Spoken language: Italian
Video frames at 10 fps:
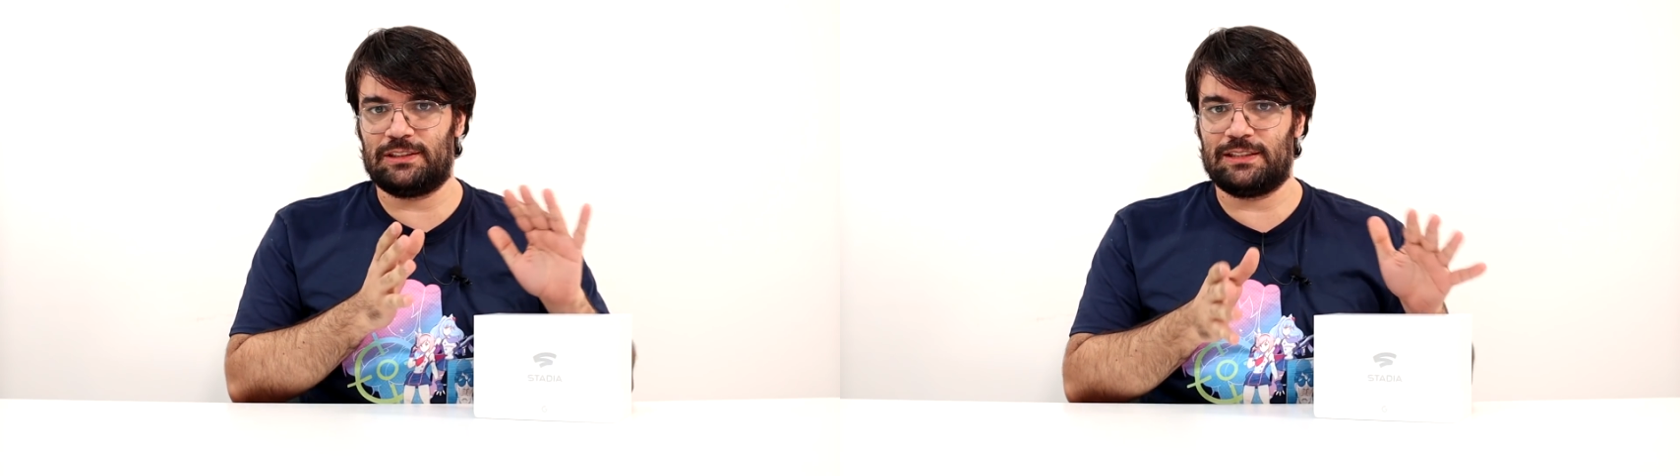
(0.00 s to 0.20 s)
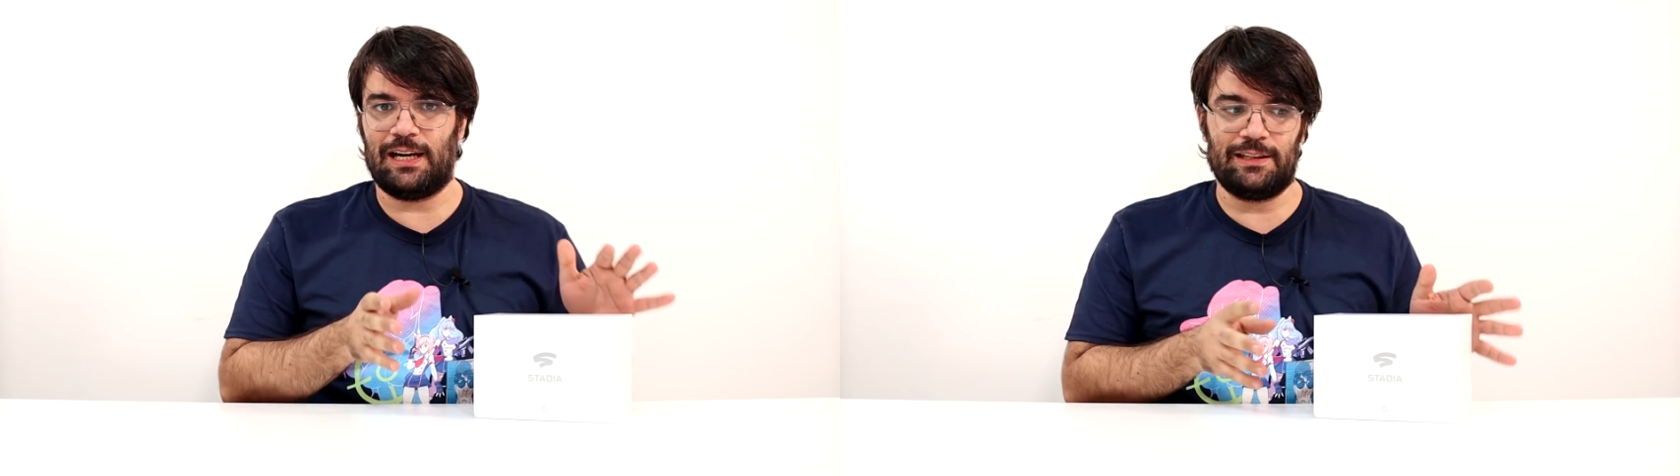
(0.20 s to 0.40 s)

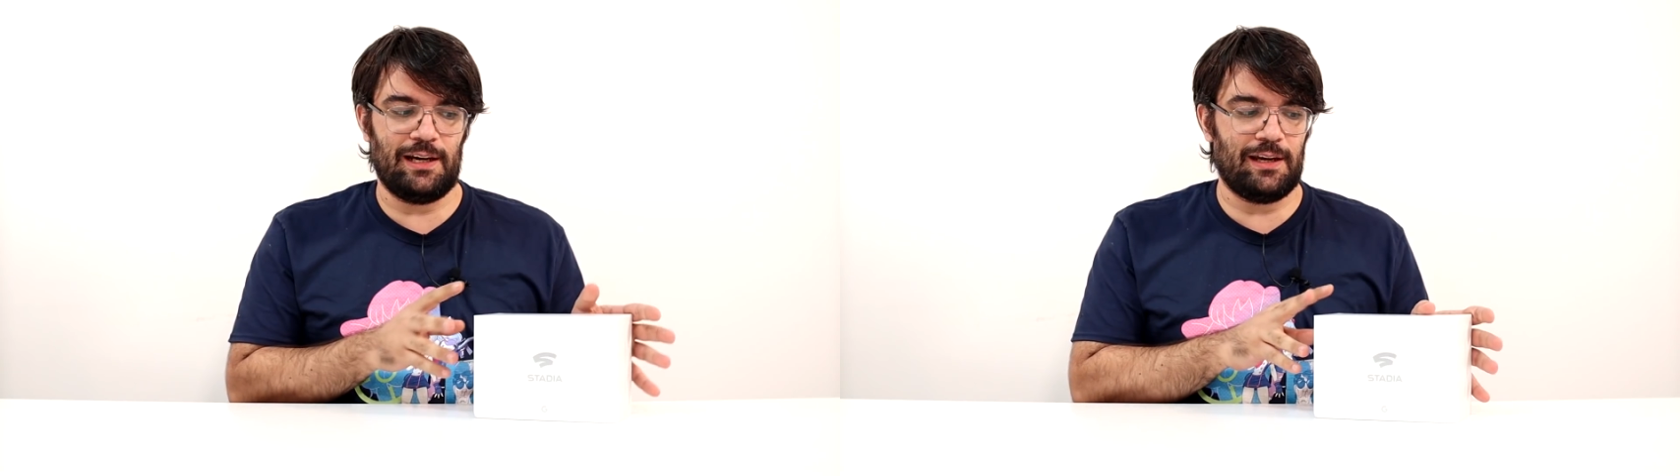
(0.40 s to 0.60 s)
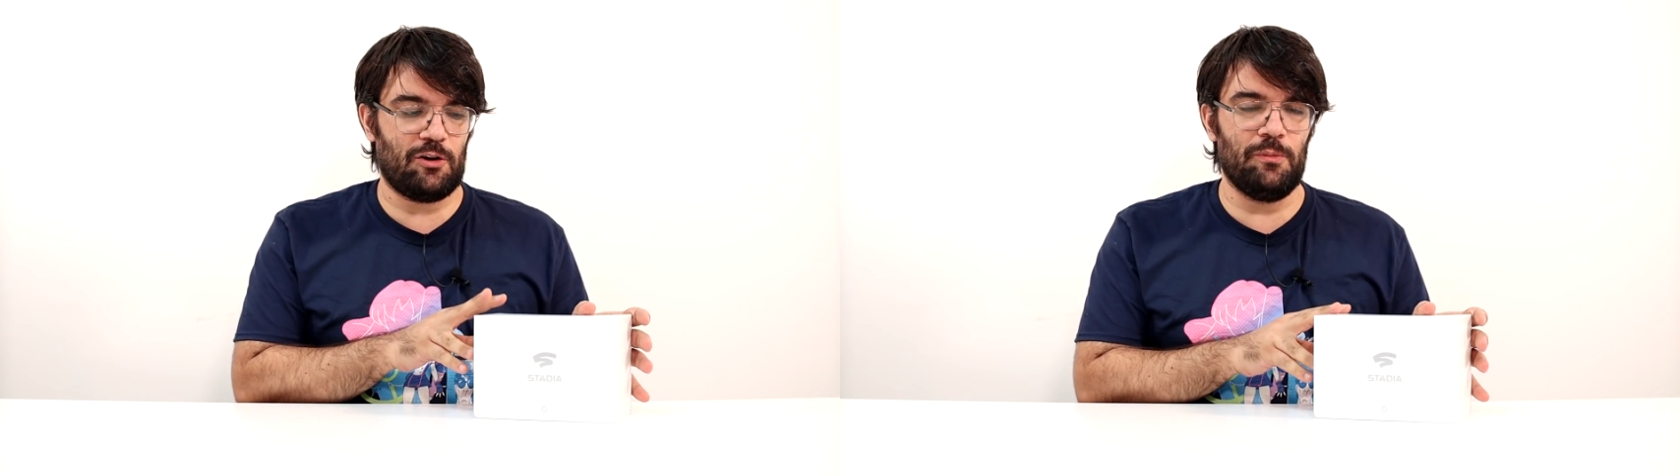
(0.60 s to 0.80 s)

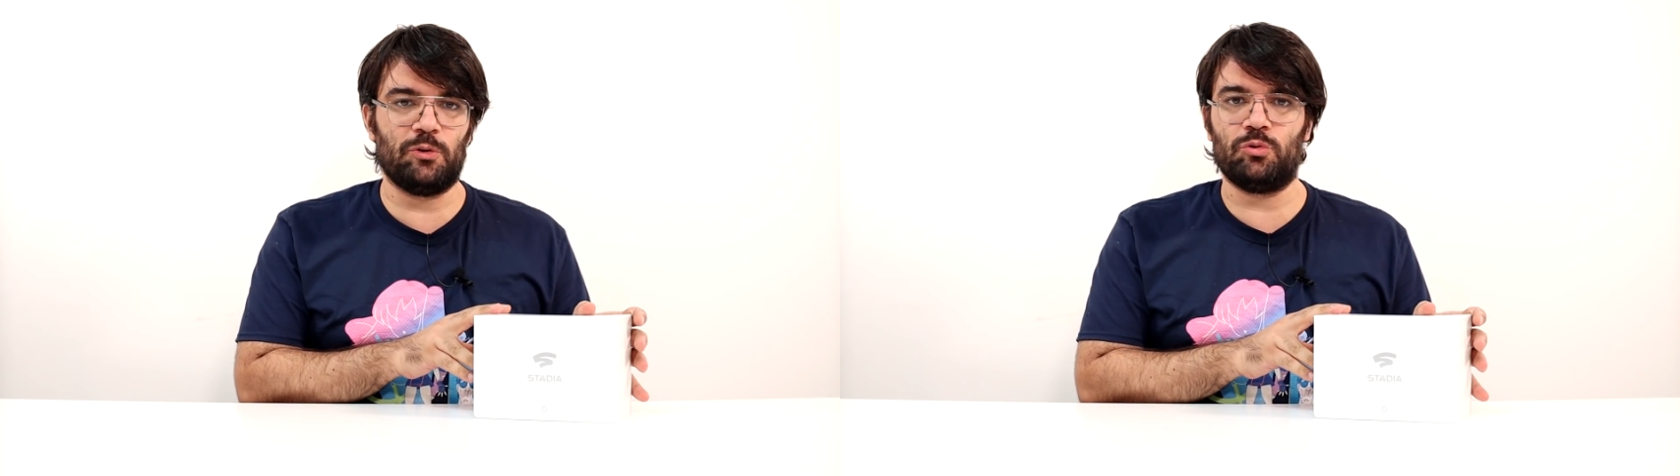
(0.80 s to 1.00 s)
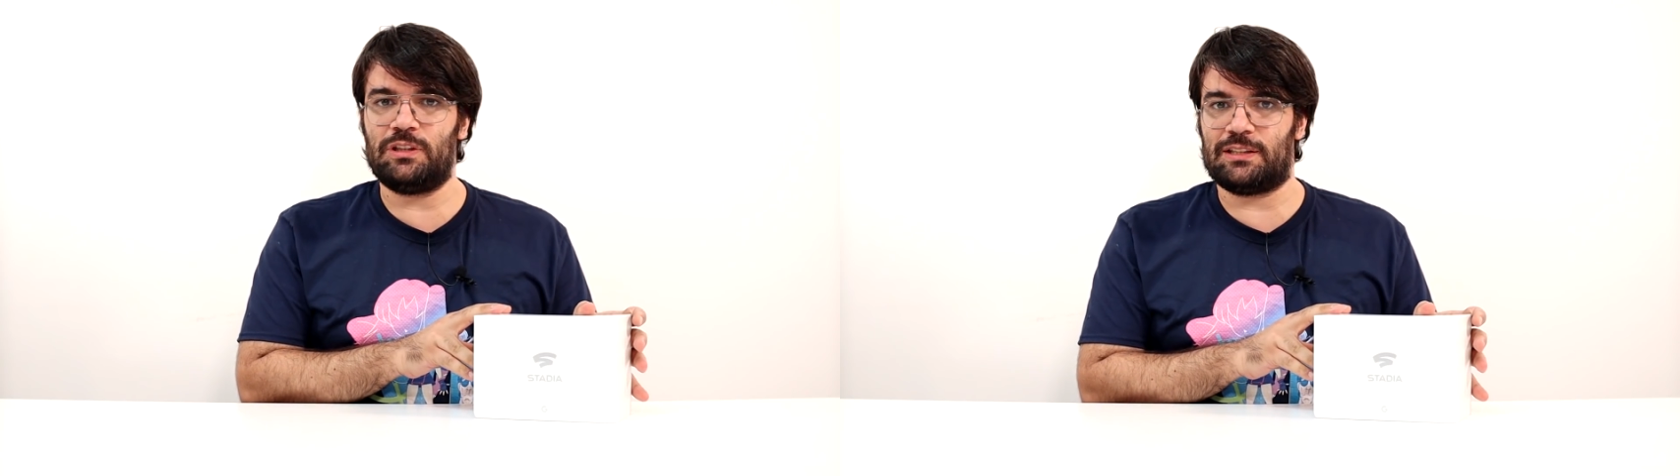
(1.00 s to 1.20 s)
Stadia e
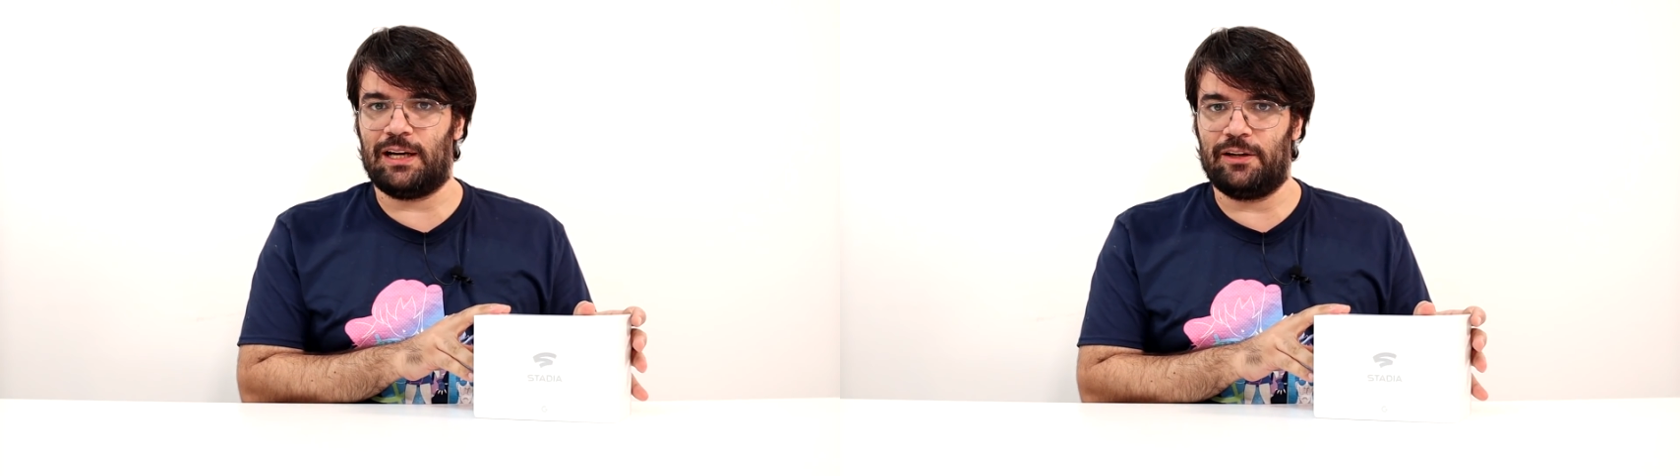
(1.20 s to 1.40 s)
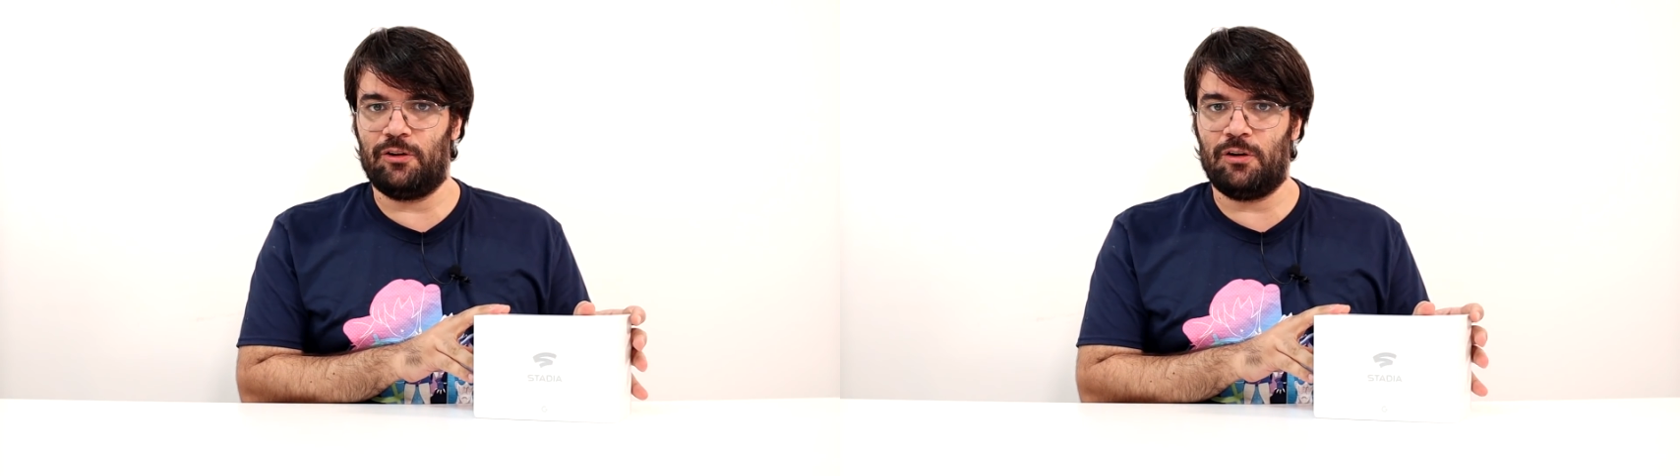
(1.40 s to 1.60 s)
come tutti
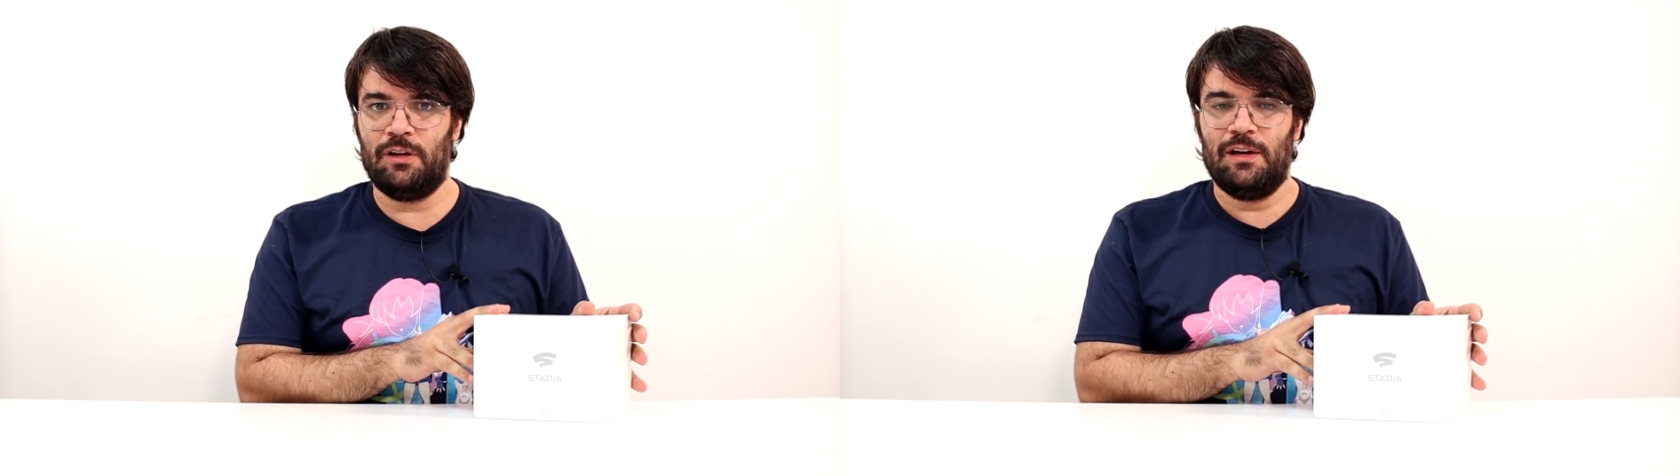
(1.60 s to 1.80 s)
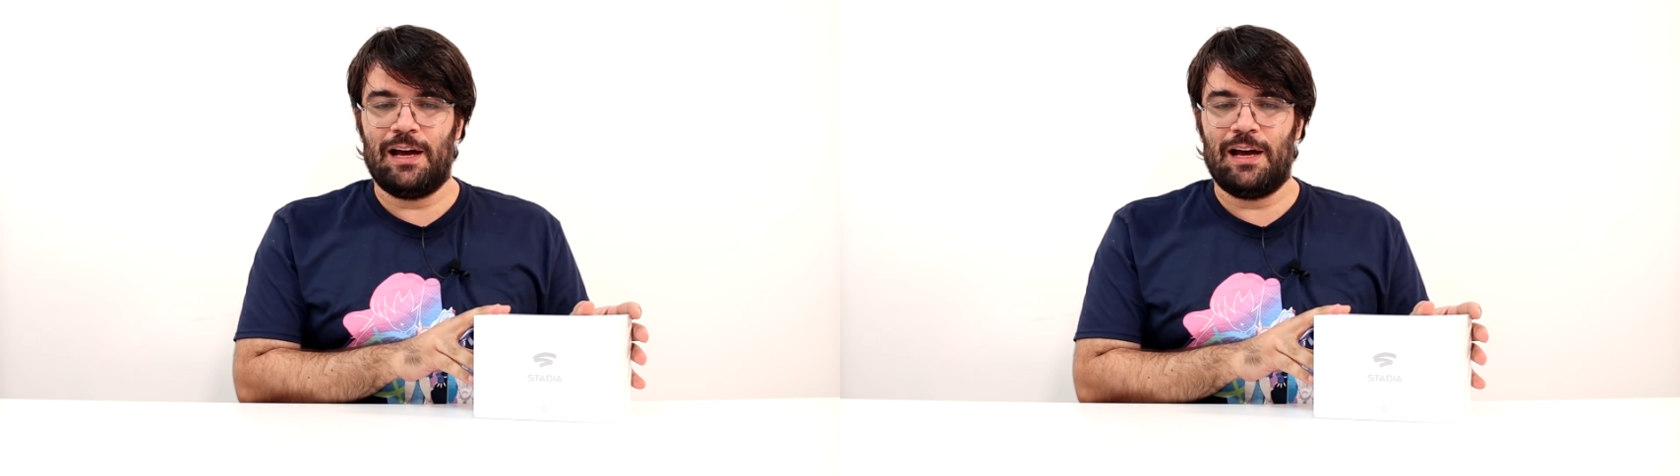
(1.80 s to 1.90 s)
sanno